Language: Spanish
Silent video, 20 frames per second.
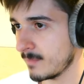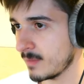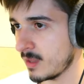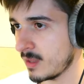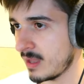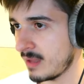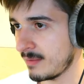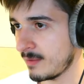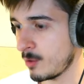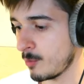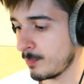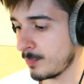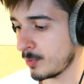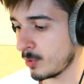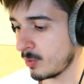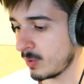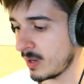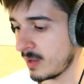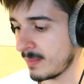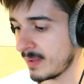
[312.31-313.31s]
Había un
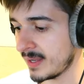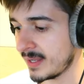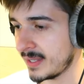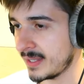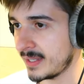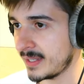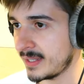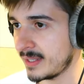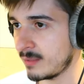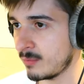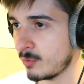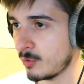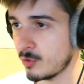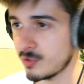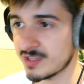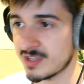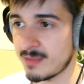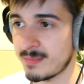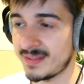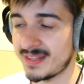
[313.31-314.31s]
problema que... Bueno,
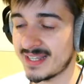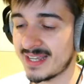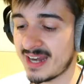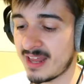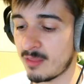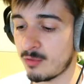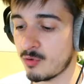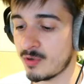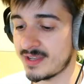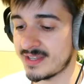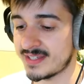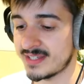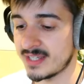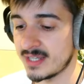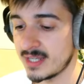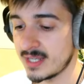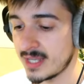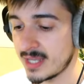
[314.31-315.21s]
es que mi teclado es